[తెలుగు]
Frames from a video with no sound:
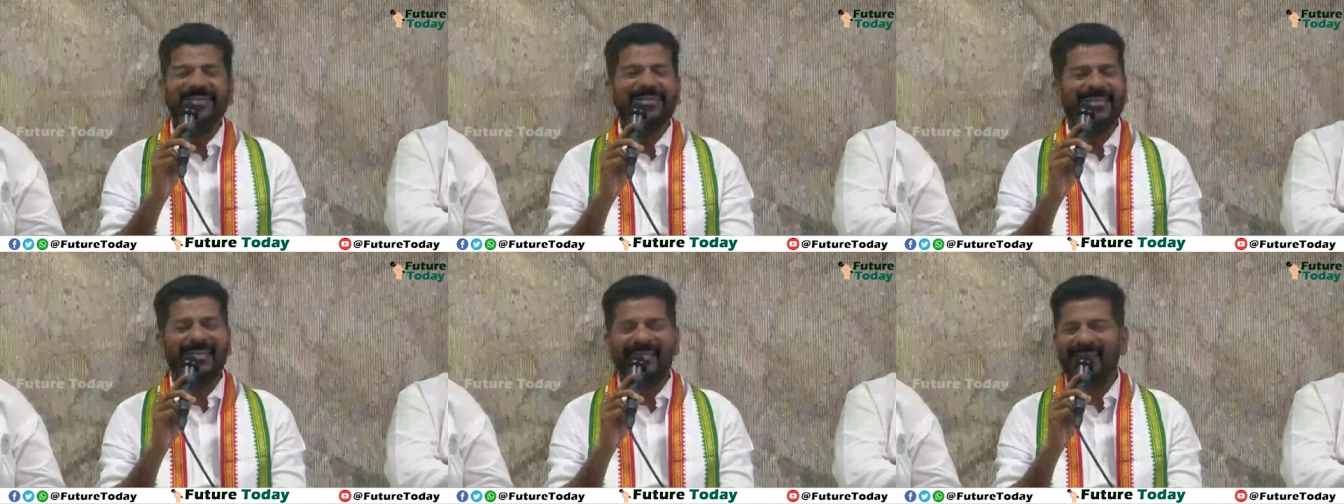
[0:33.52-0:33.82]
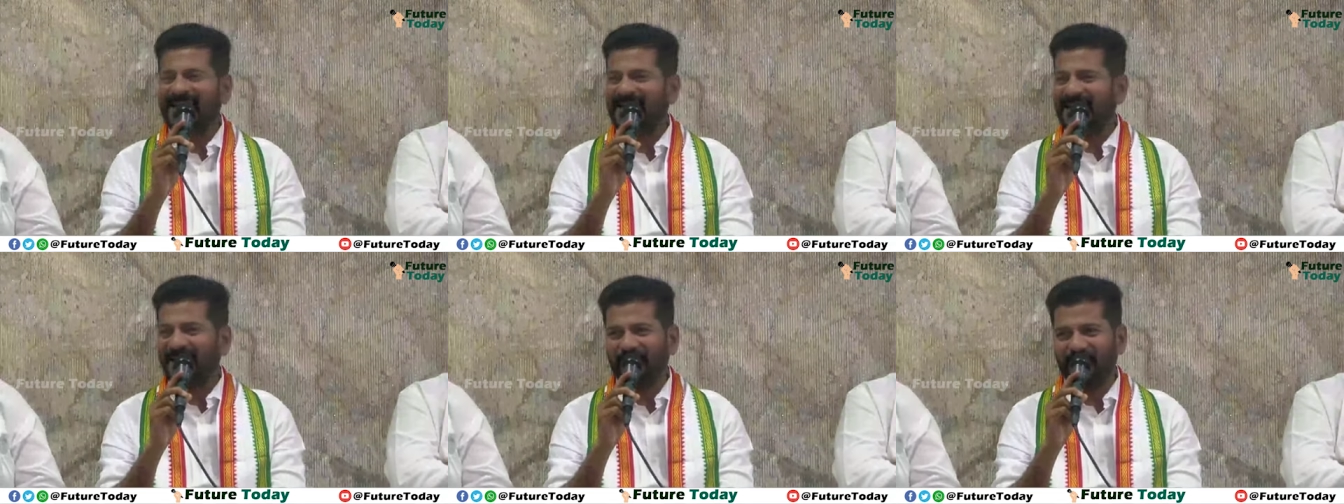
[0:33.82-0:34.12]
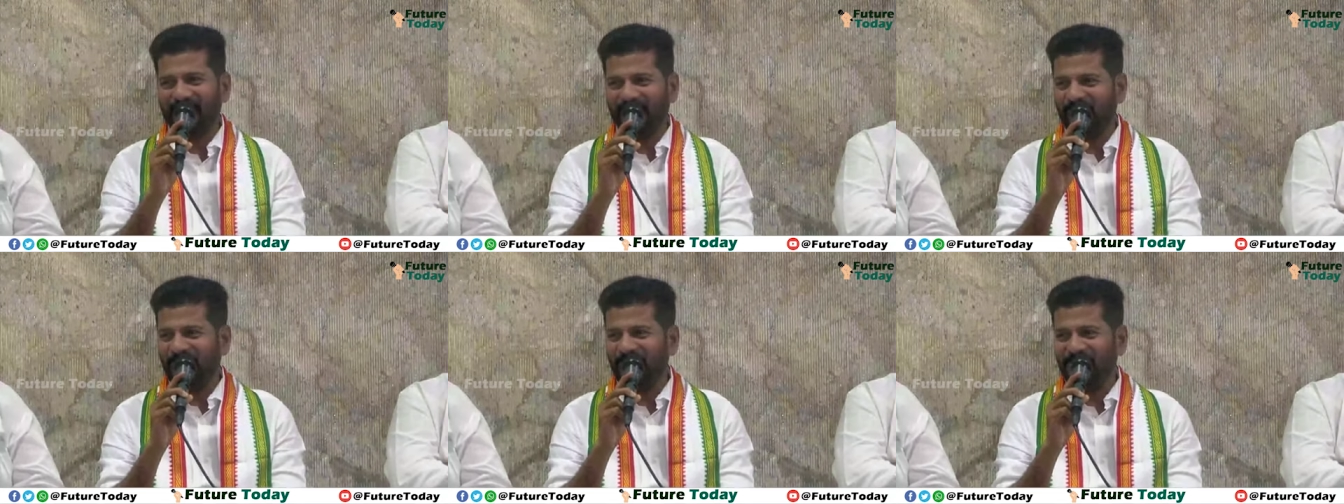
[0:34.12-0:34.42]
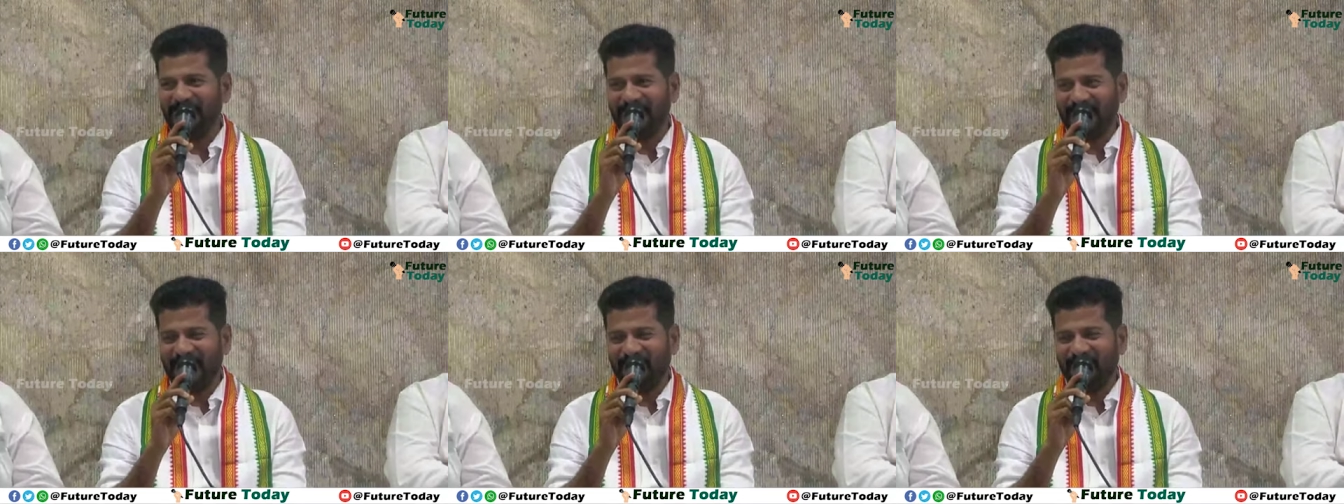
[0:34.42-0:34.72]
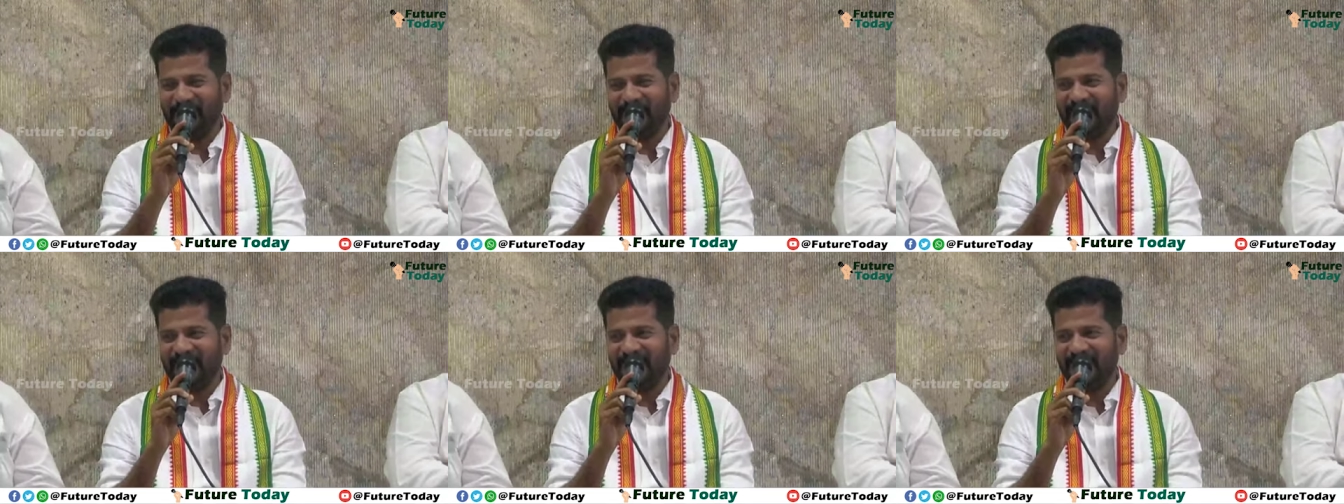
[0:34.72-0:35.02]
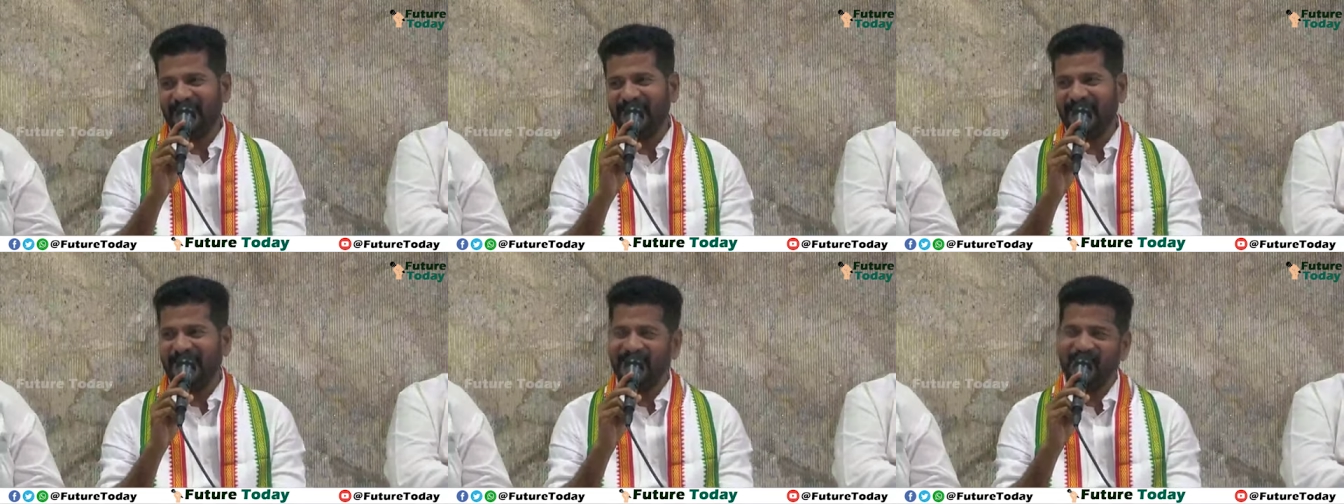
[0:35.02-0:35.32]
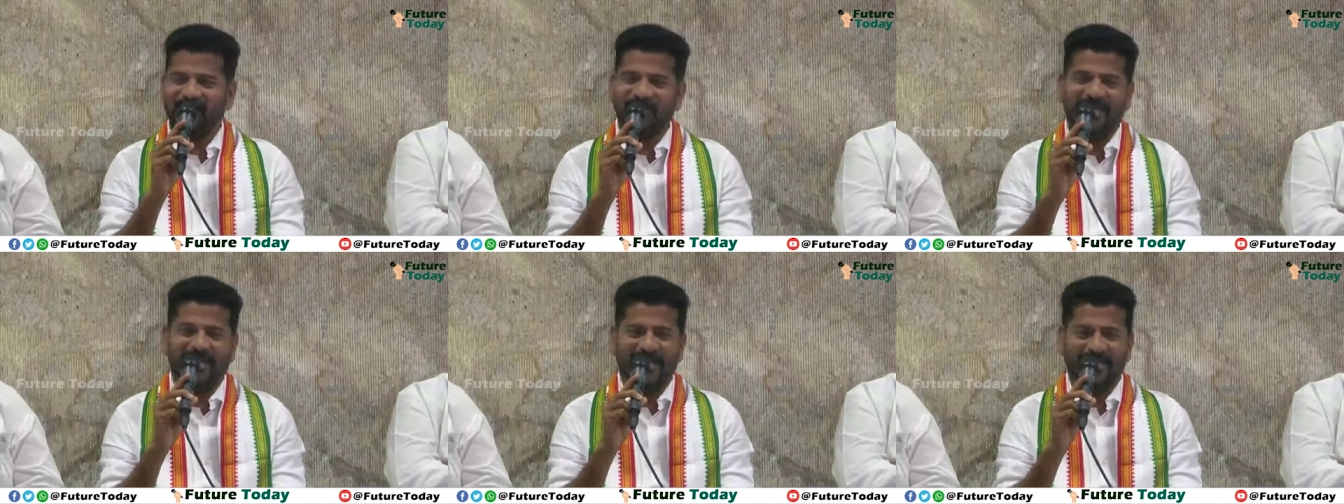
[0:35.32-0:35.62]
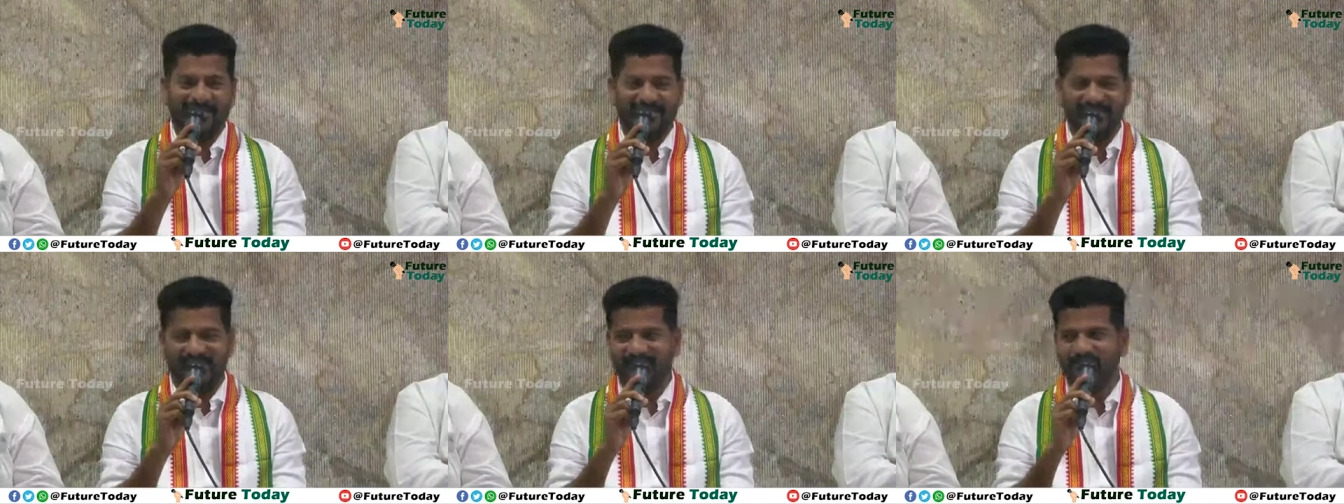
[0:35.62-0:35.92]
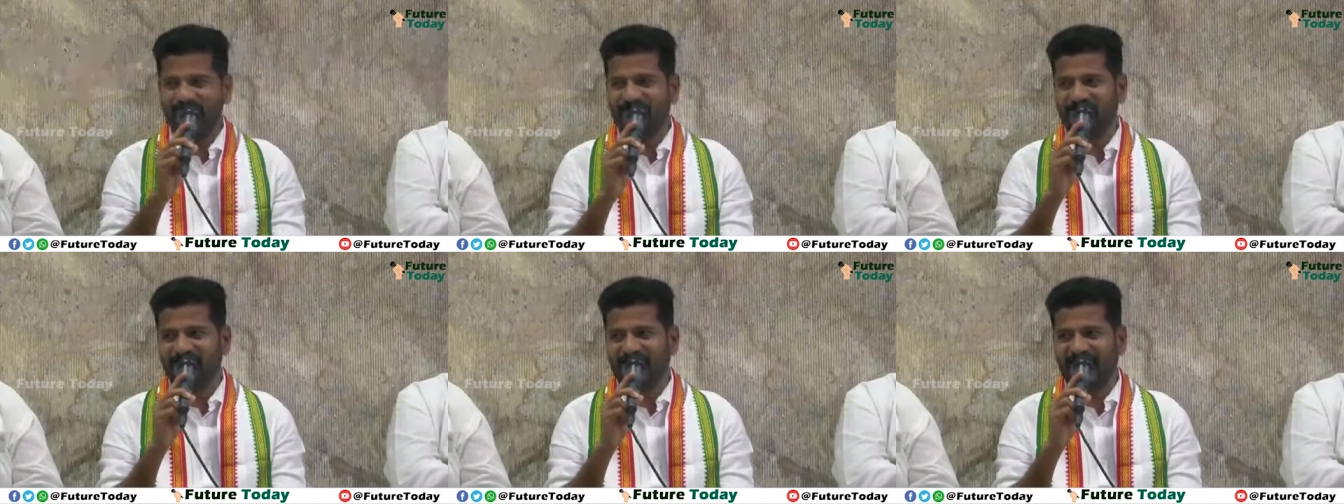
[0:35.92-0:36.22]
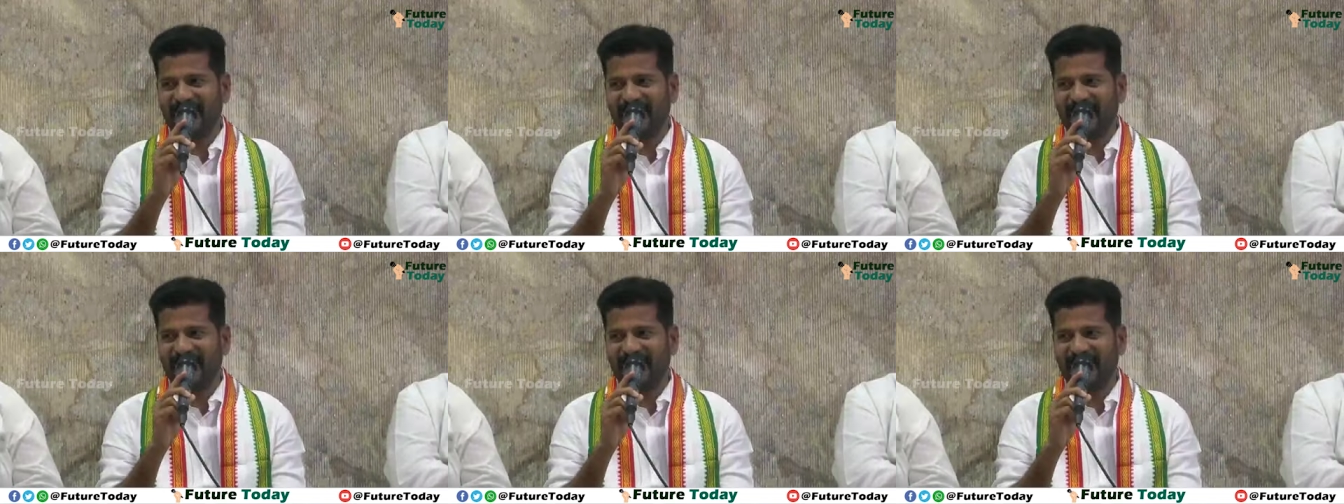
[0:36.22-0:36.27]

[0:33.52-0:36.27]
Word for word: ఈ ఎదవల గురించి చెప్తలేను ఈ ఎదవలు ఐదేండ్ల నుంచి